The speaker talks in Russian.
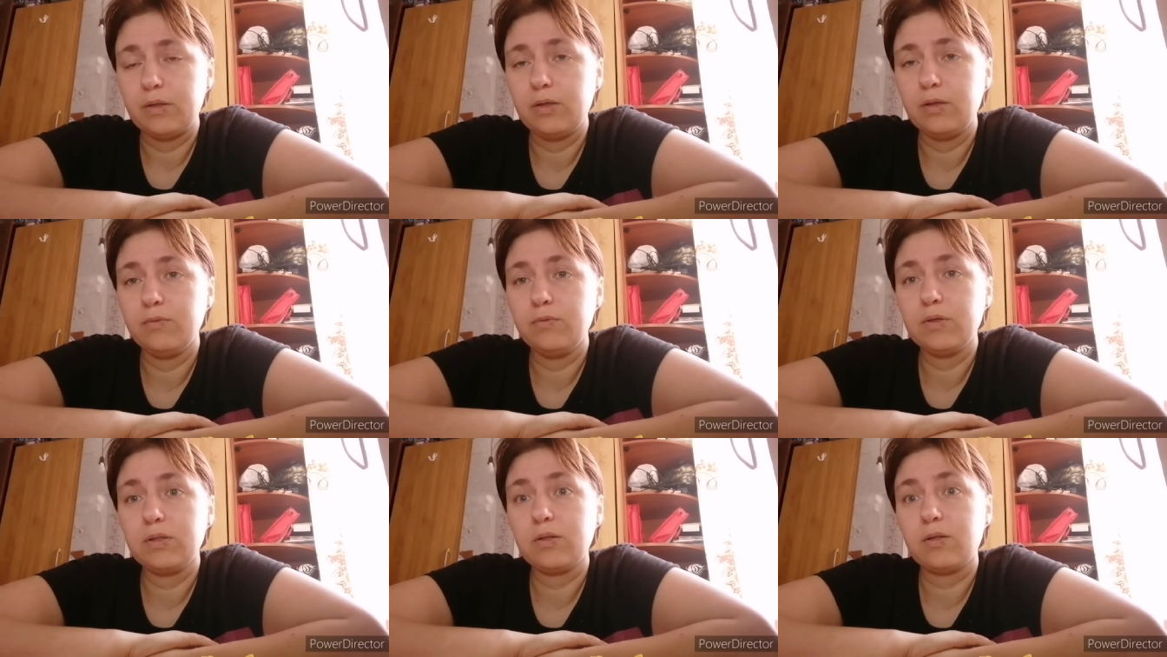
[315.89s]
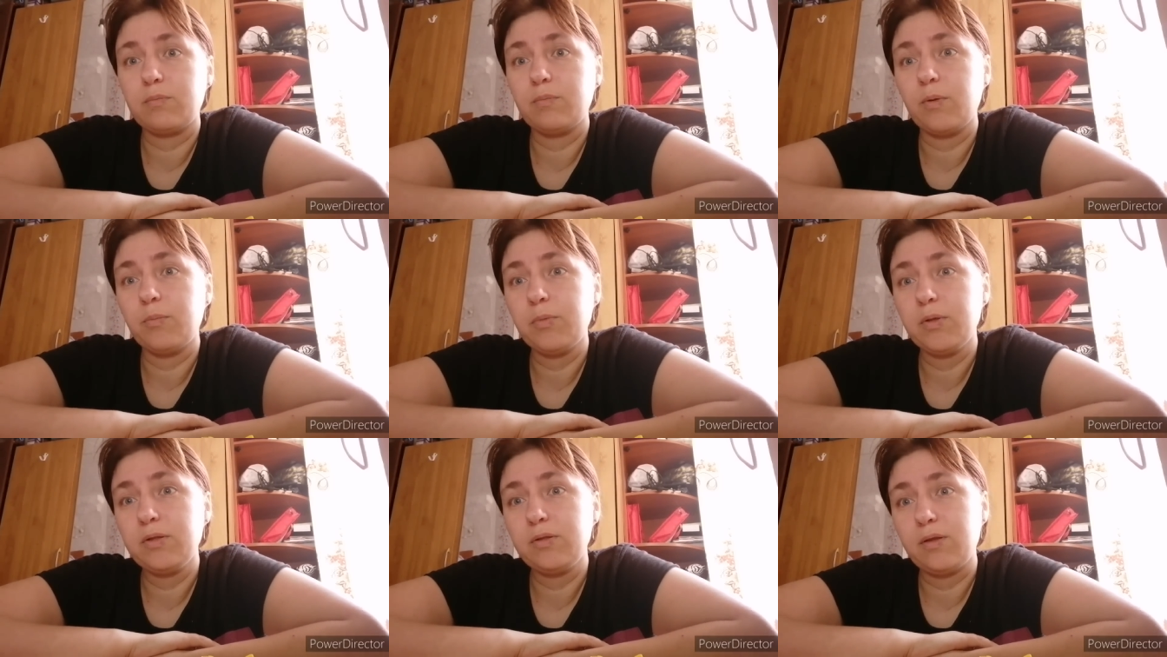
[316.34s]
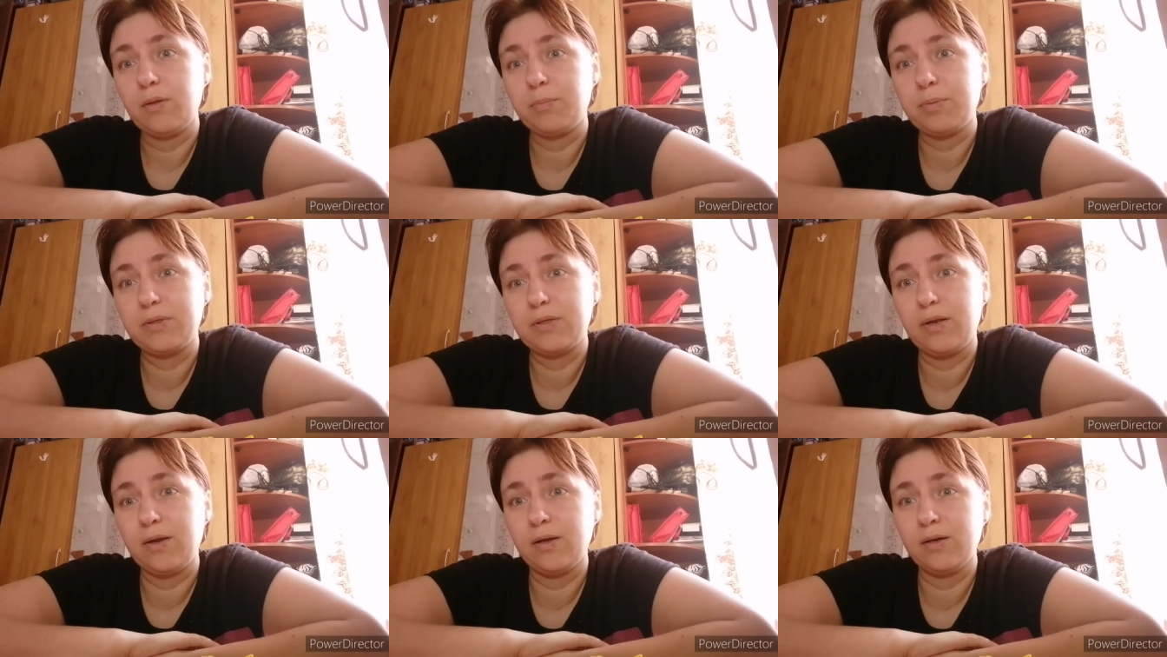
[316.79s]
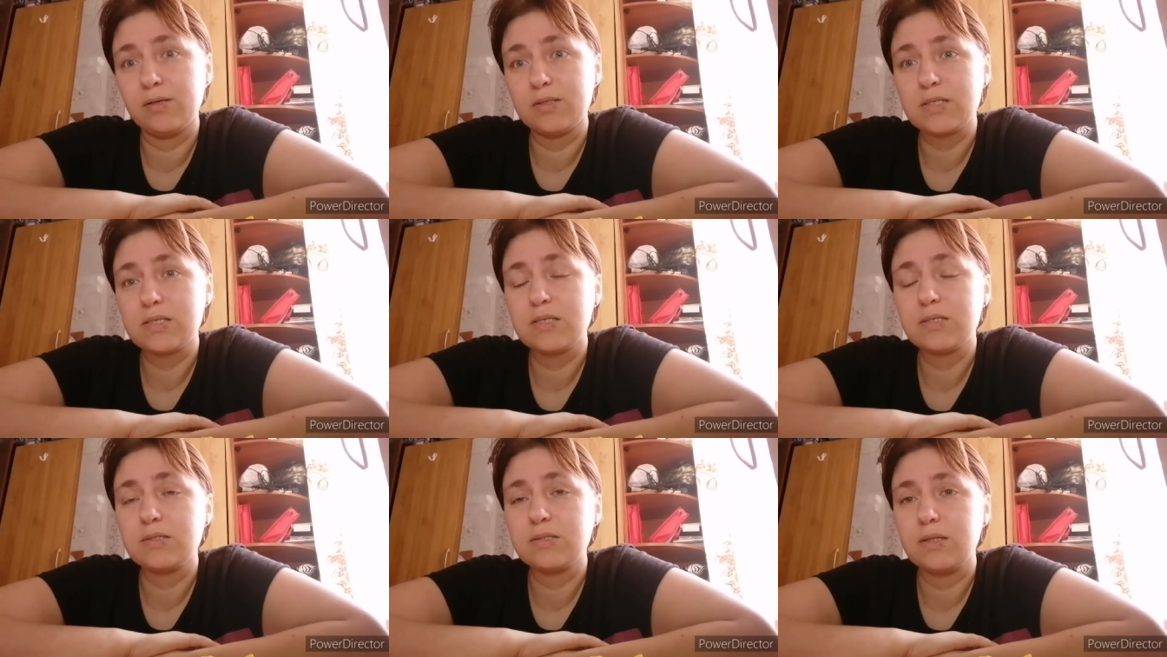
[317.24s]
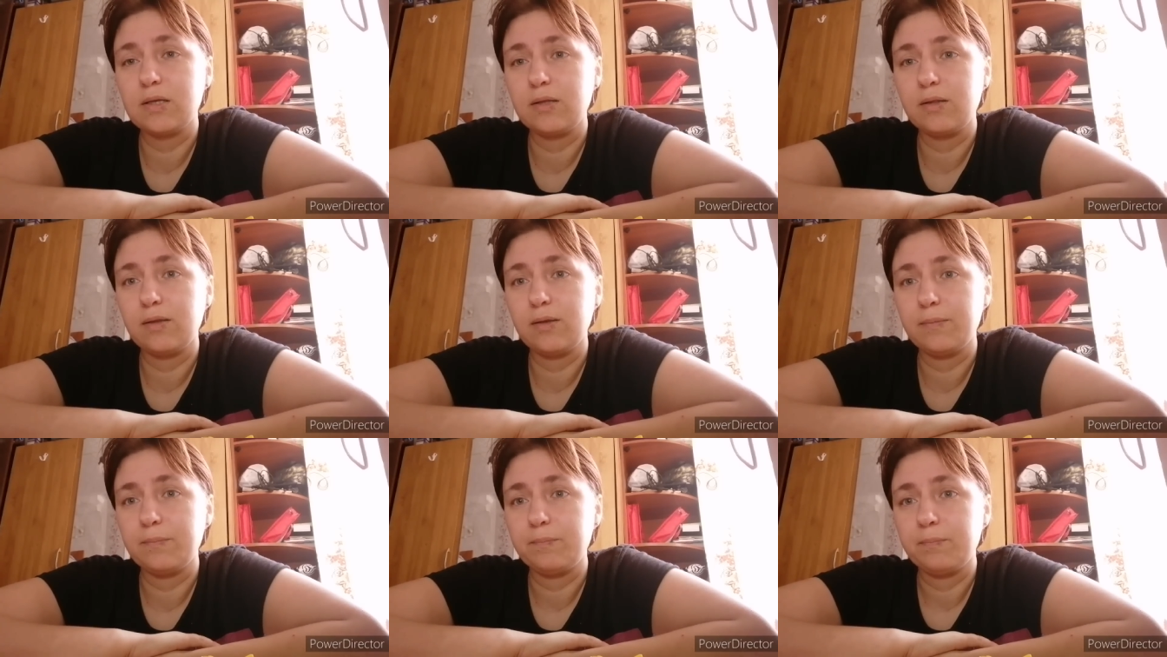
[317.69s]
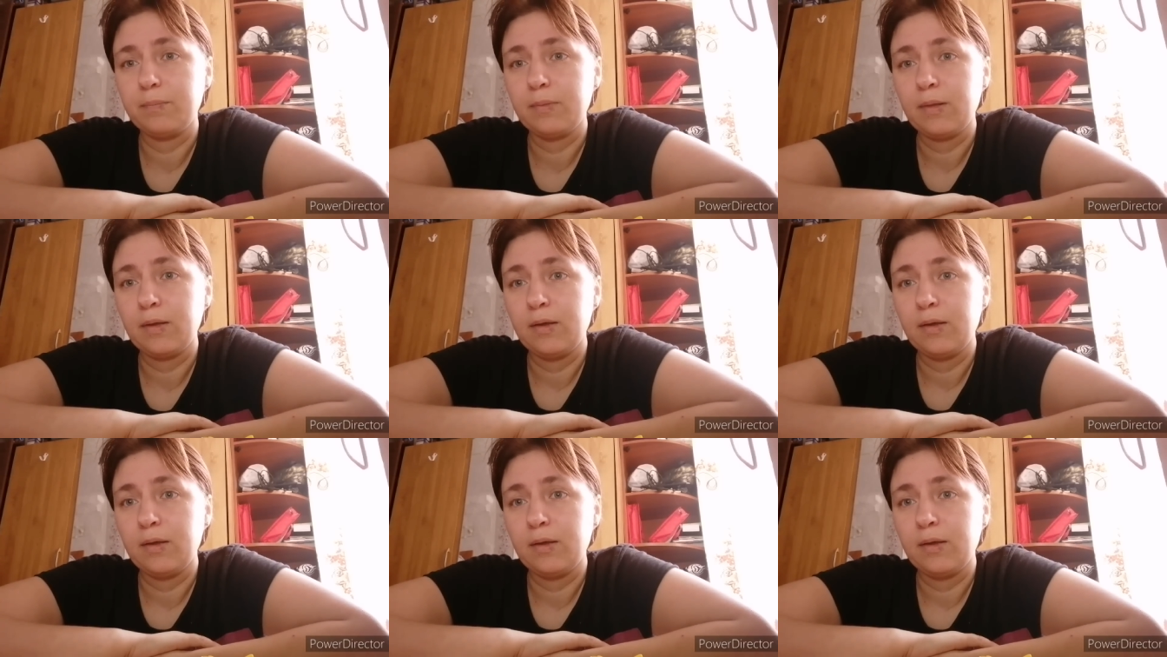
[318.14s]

И в этот момент я потеряла сознание.